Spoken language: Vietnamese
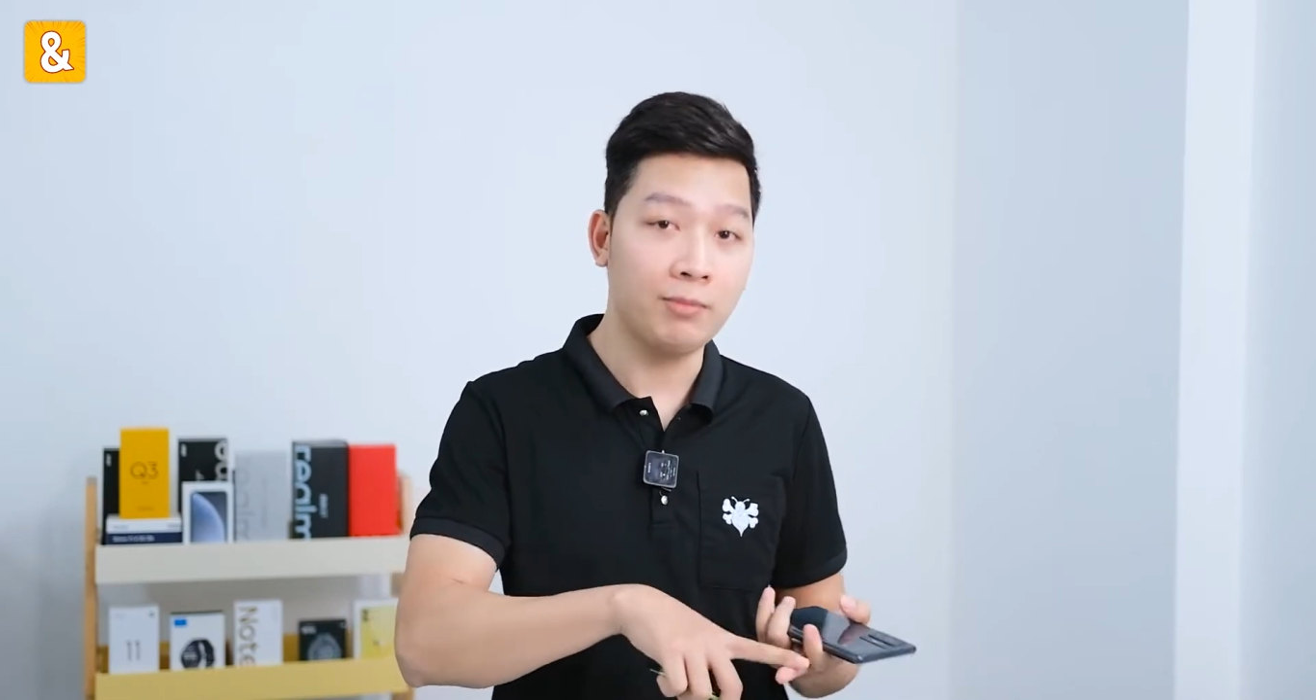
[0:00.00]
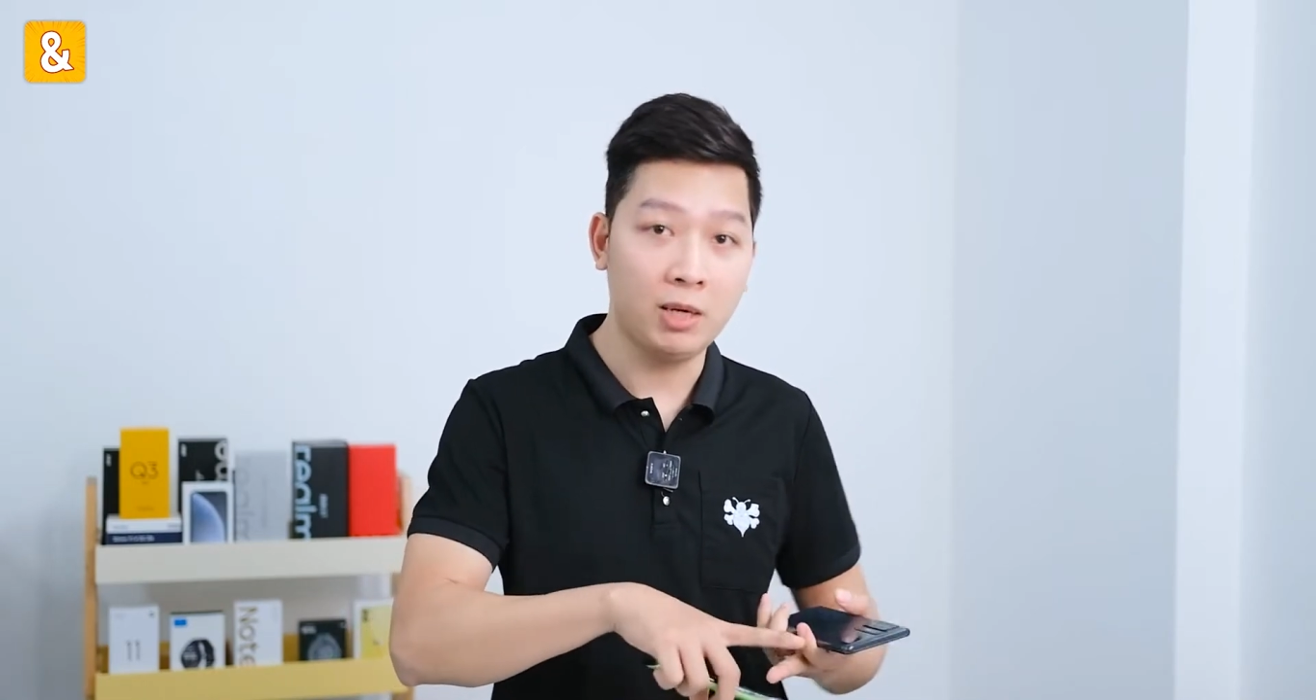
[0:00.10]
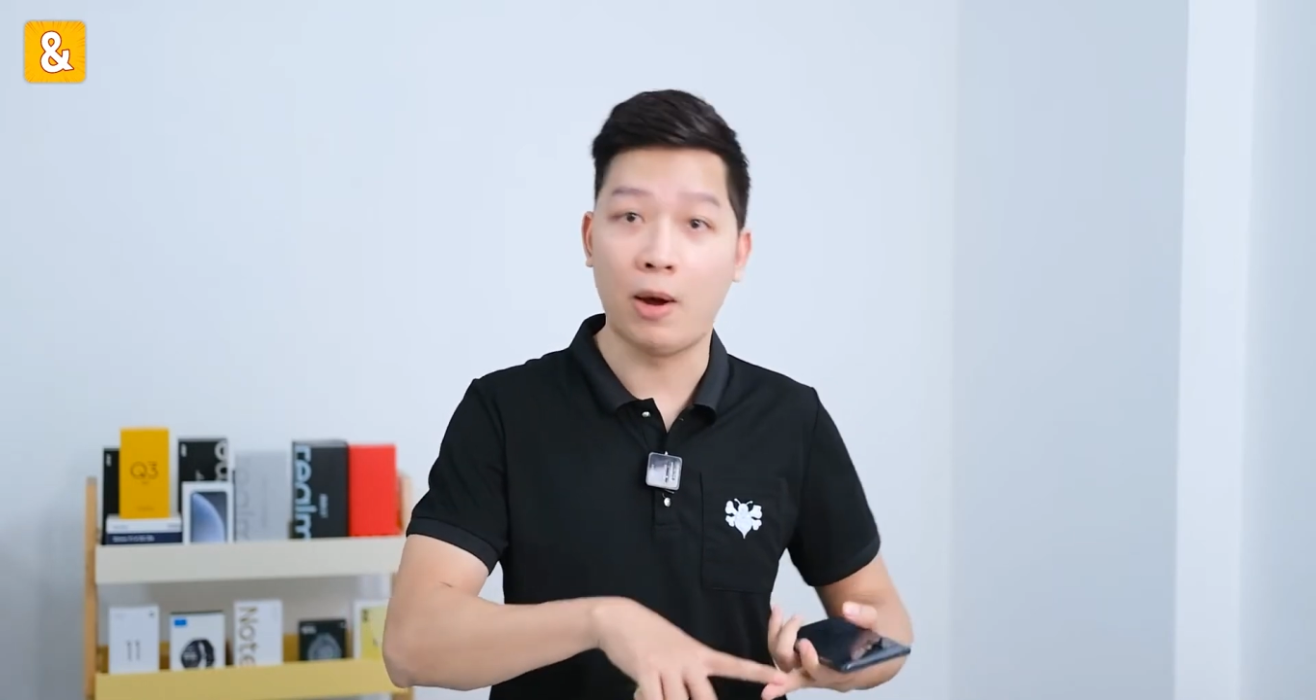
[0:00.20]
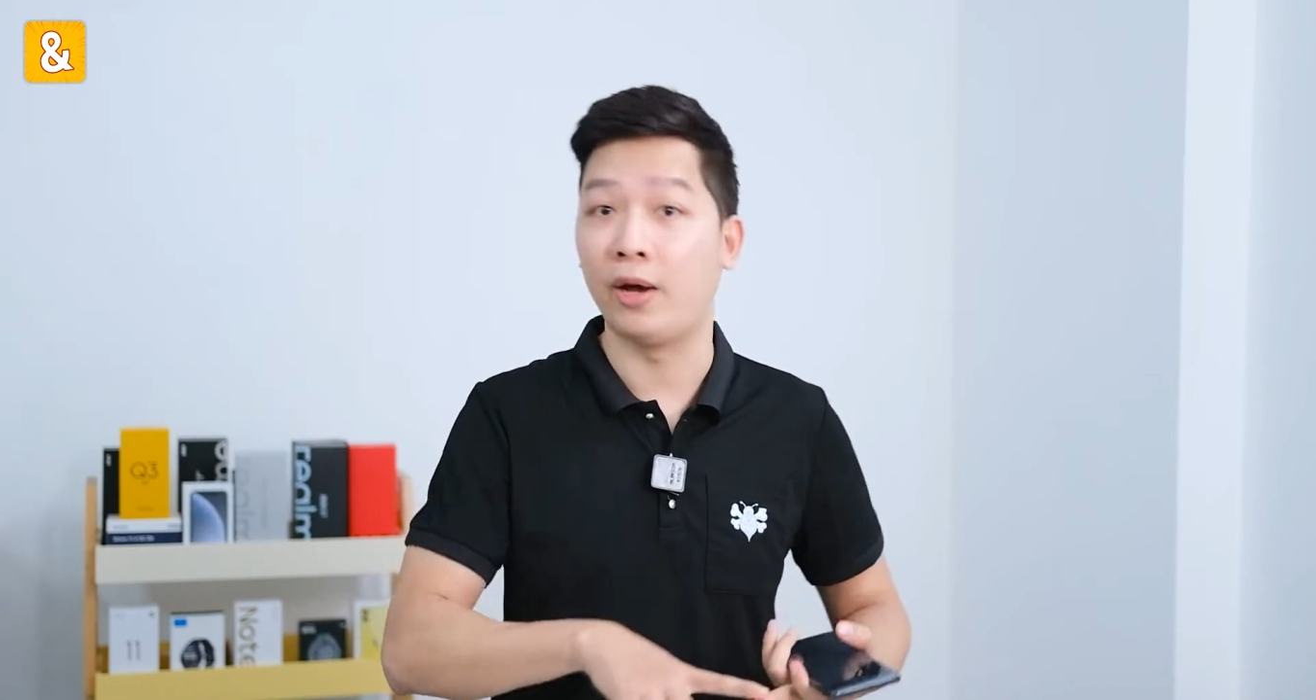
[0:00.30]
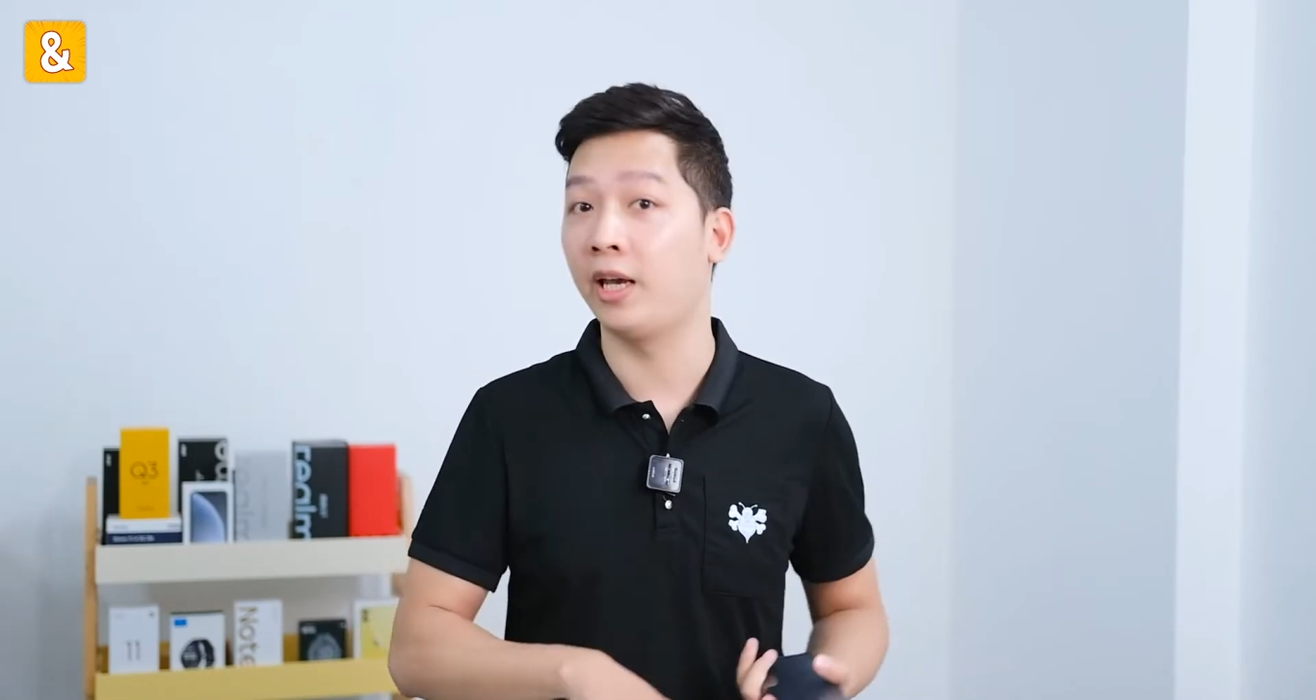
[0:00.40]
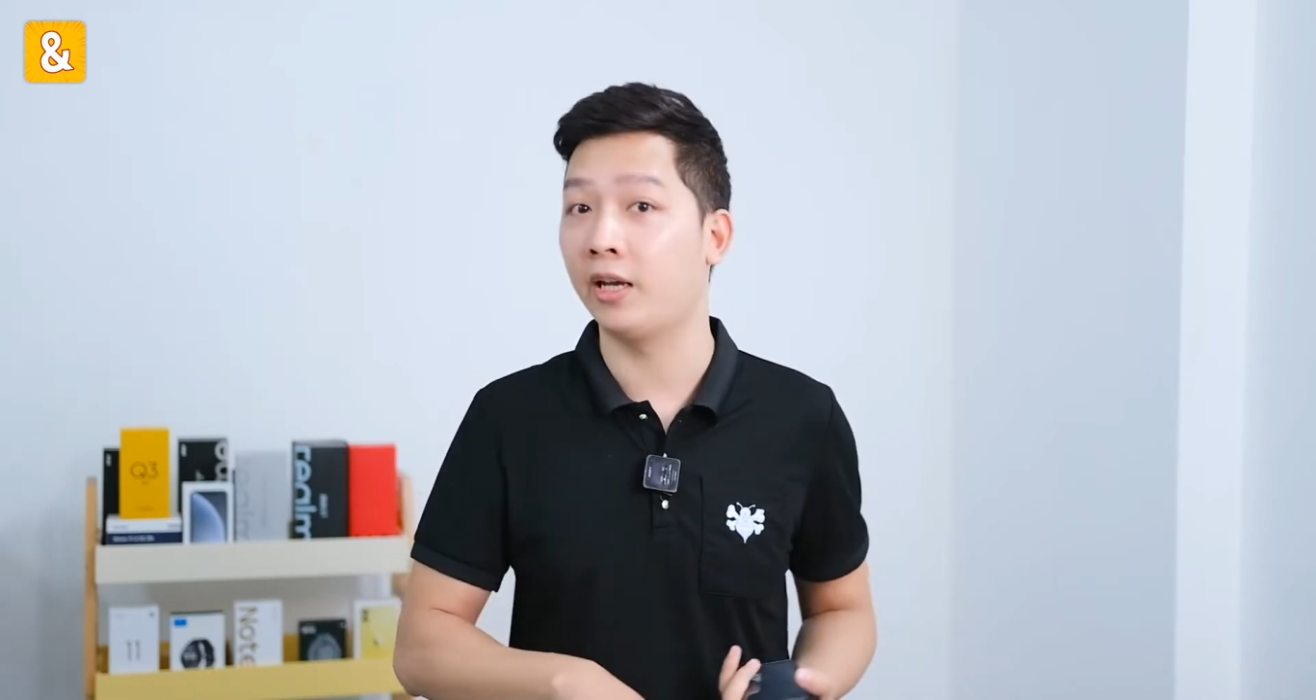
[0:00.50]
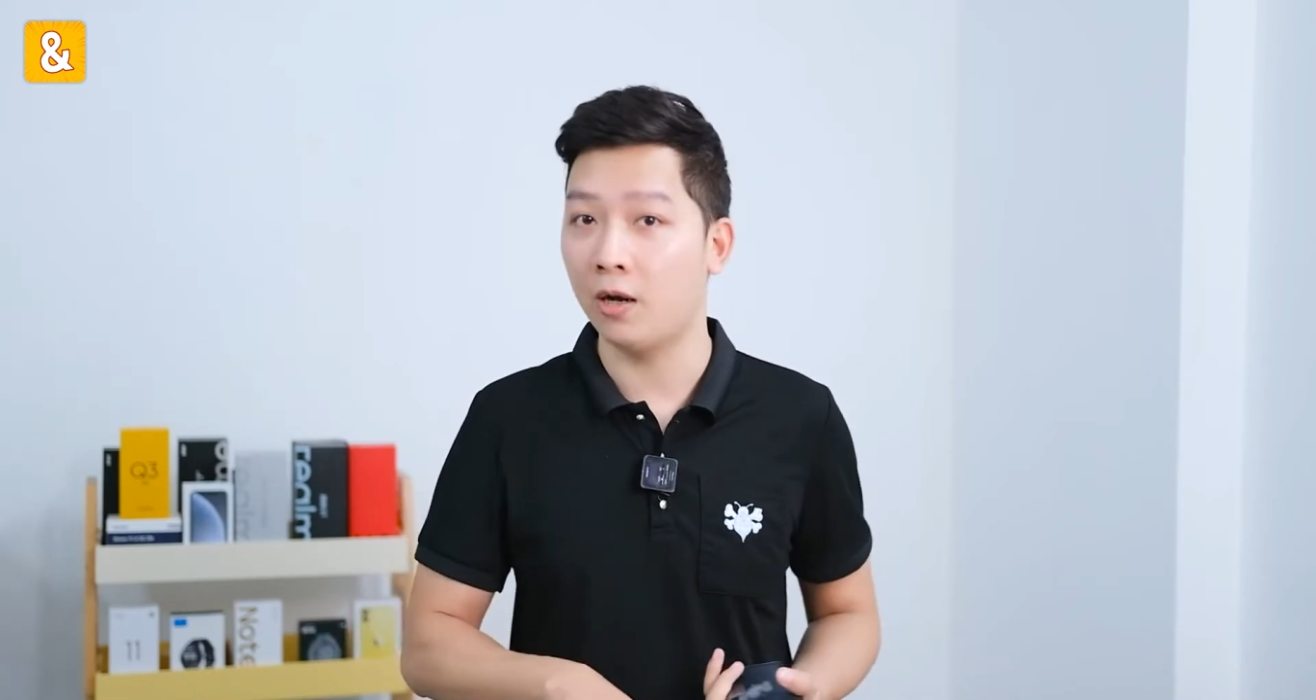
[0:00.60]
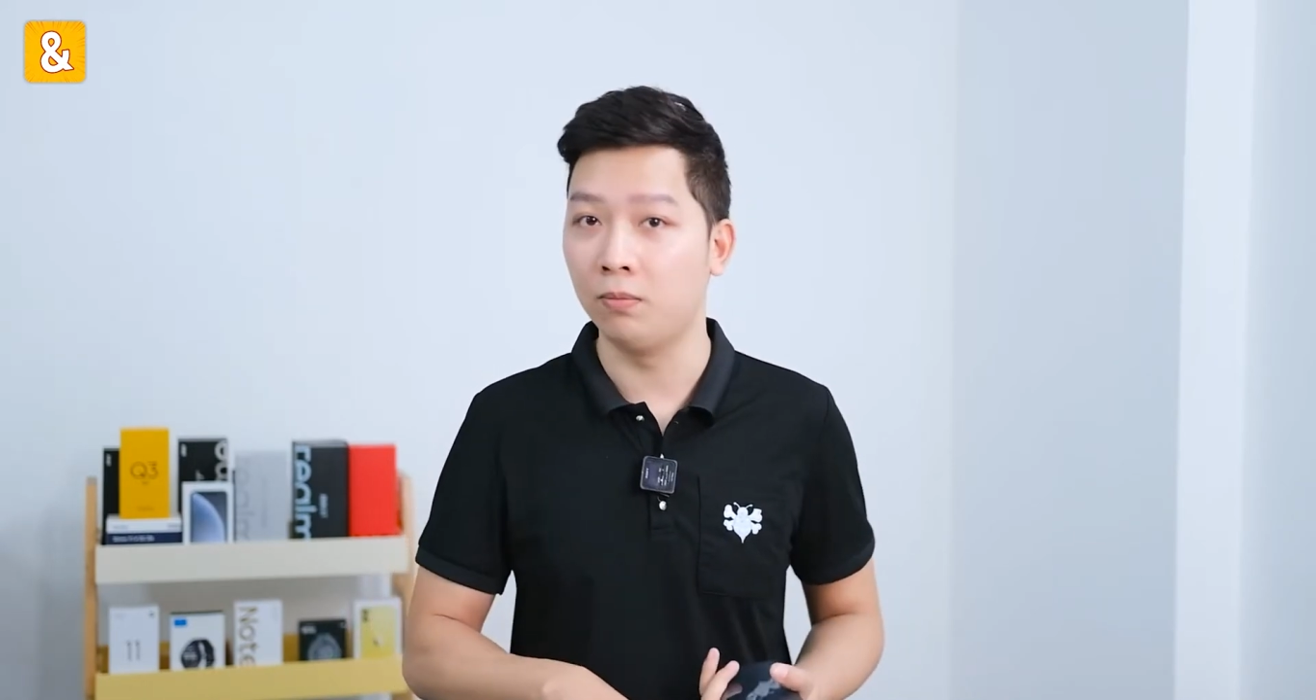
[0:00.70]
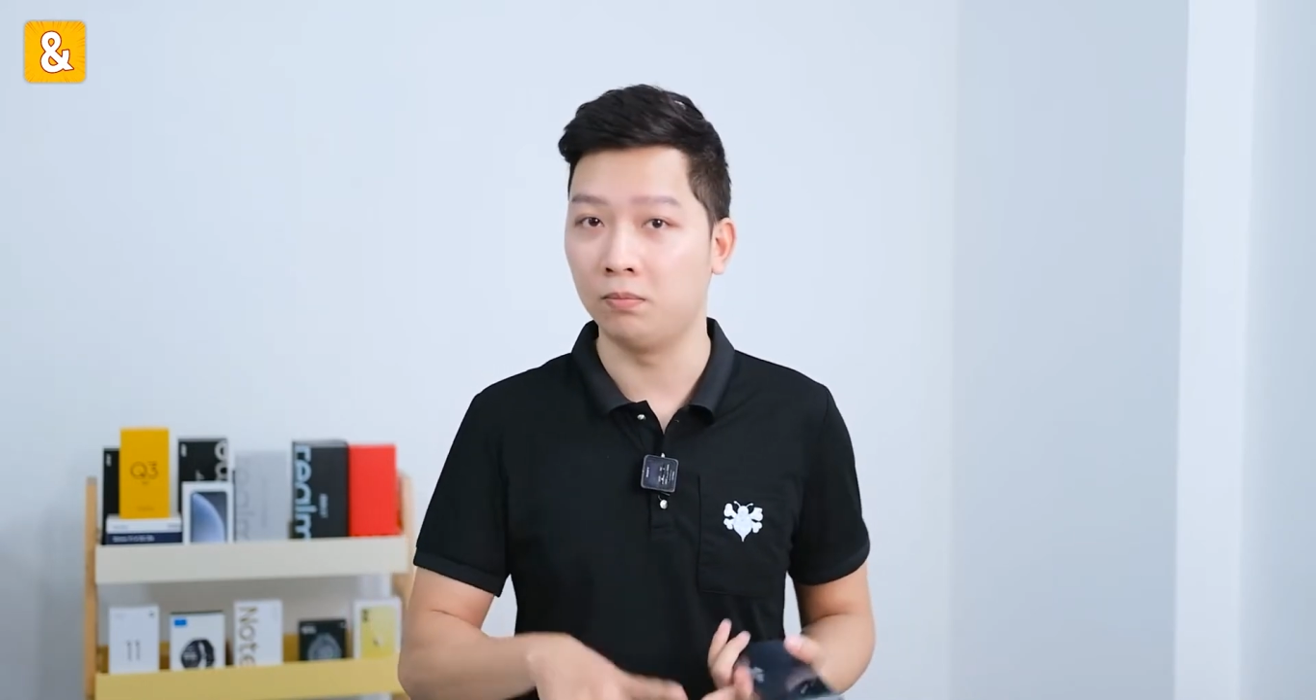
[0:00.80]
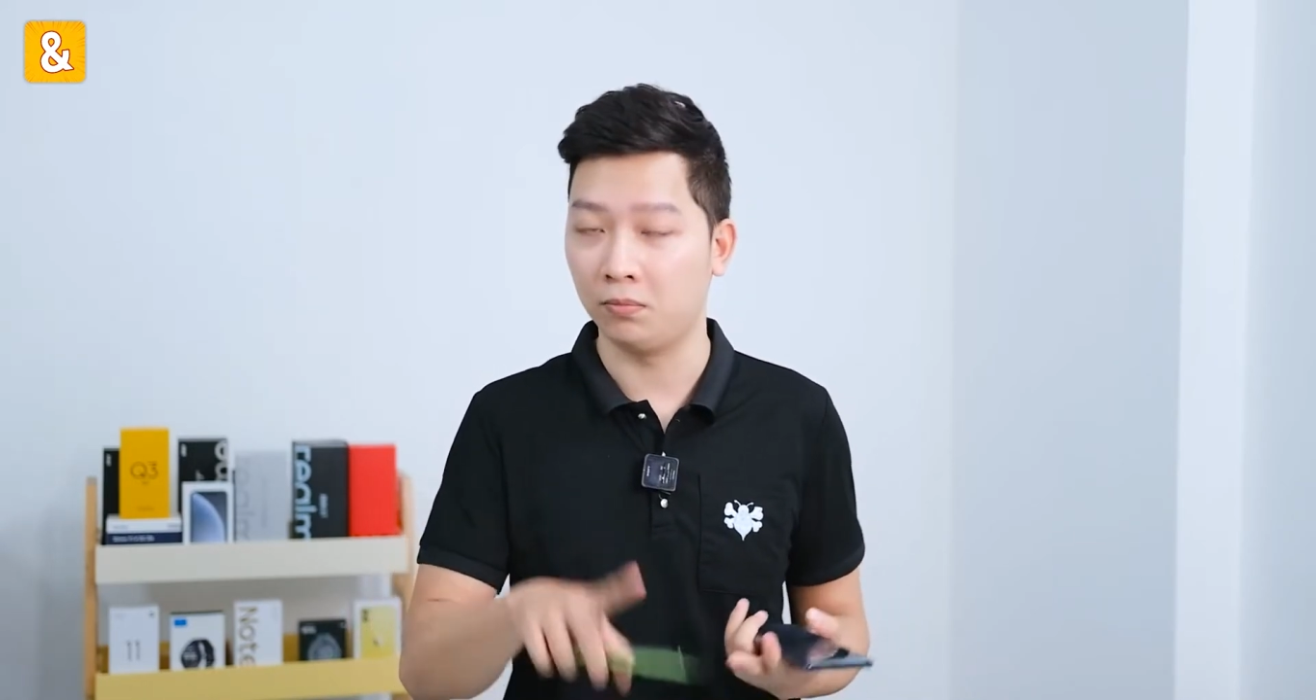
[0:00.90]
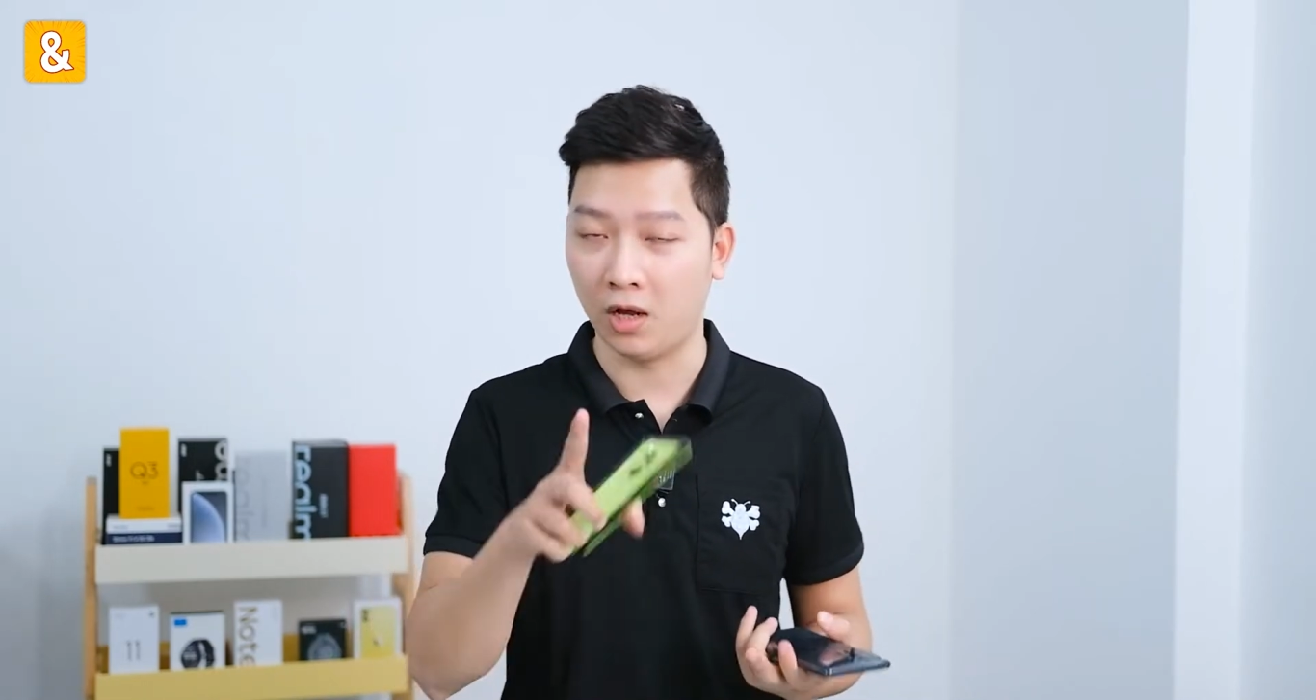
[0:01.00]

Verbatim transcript: đem đi bảo hành hay không.